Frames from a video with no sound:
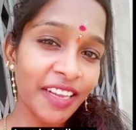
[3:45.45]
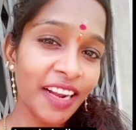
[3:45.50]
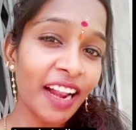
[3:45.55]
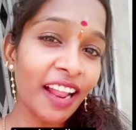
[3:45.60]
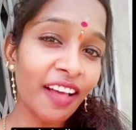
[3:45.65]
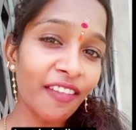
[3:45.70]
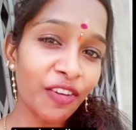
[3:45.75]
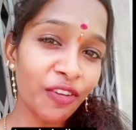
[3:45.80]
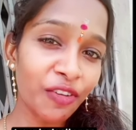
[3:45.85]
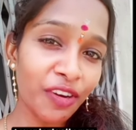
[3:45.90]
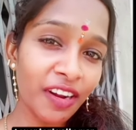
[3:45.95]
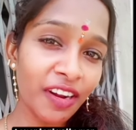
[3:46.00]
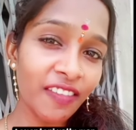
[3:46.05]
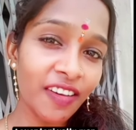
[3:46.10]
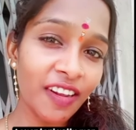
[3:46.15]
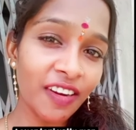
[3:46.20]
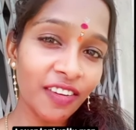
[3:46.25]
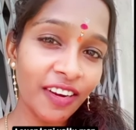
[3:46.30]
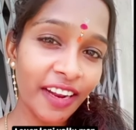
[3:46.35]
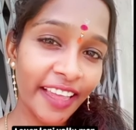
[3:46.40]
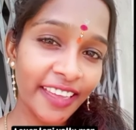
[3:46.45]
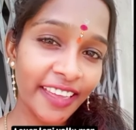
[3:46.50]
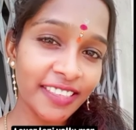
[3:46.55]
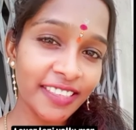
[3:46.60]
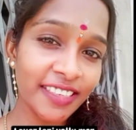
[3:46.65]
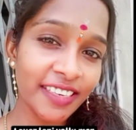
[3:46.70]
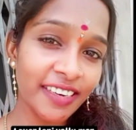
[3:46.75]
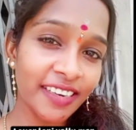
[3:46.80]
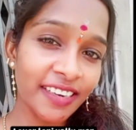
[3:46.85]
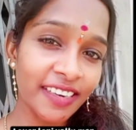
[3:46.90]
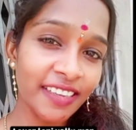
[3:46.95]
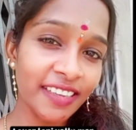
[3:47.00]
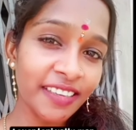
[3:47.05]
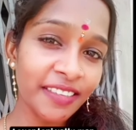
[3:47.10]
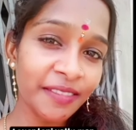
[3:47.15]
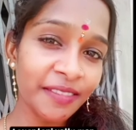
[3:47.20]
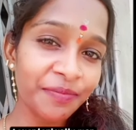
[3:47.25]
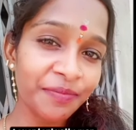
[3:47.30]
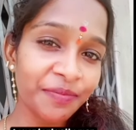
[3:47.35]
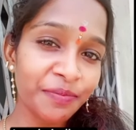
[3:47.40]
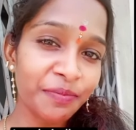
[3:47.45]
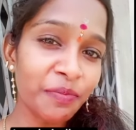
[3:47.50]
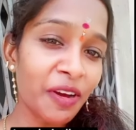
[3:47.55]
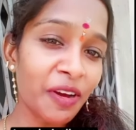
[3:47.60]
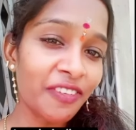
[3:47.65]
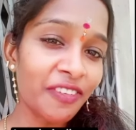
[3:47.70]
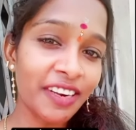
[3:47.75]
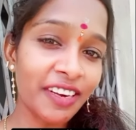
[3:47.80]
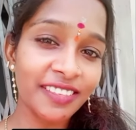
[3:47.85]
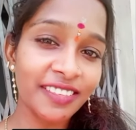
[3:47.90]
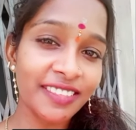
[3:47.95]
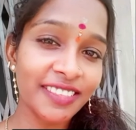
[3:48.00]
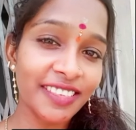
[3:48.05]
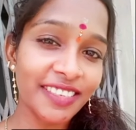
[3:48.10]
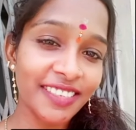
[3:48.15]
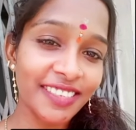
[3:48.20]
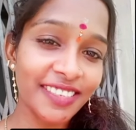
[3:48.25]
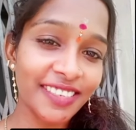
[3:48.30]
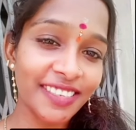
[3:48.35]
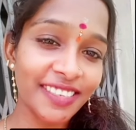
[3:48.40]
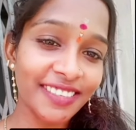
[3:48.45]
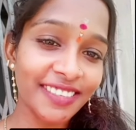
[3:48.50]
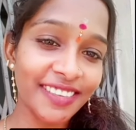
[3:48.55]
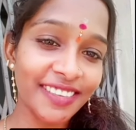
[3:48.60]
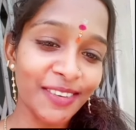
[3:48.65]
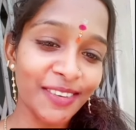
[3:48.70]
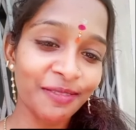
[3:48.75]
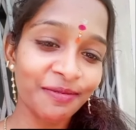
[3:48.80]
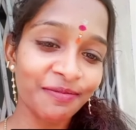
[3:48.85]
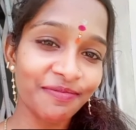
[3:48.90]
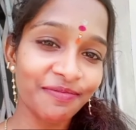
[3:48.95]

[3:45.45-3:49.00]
లవర్ ఉన్న వాళ్ళు లైక్ చేయండి మా ఫ్రెండ్ని సెట్ చేస్తాను